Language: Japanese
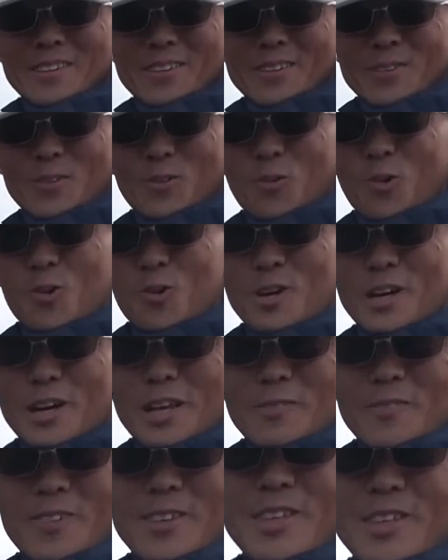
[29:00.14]
潜ら
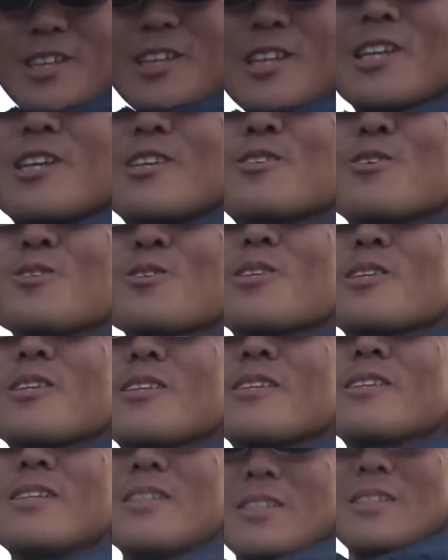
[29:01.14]
れ一気にグッ
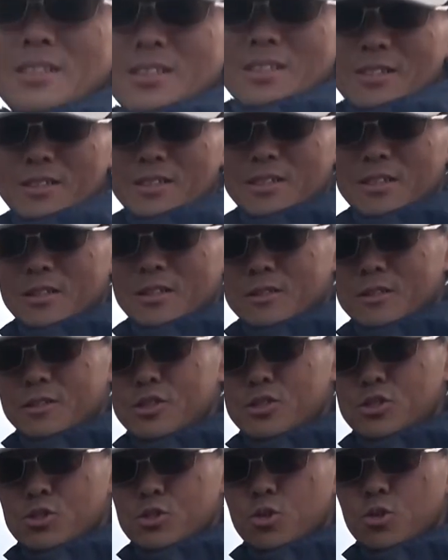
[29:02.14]

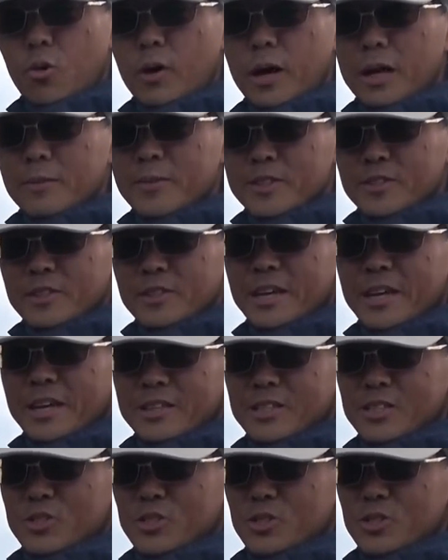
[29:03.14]
25ありますね
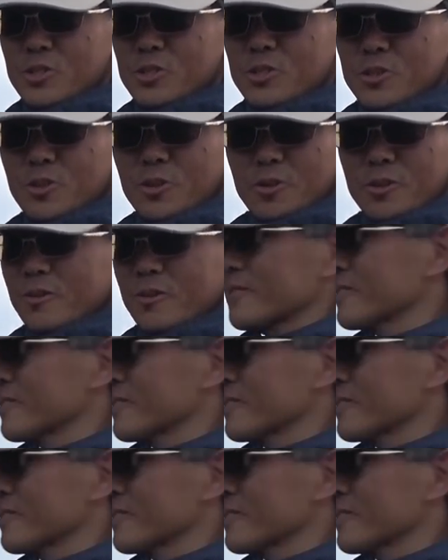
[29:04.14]
25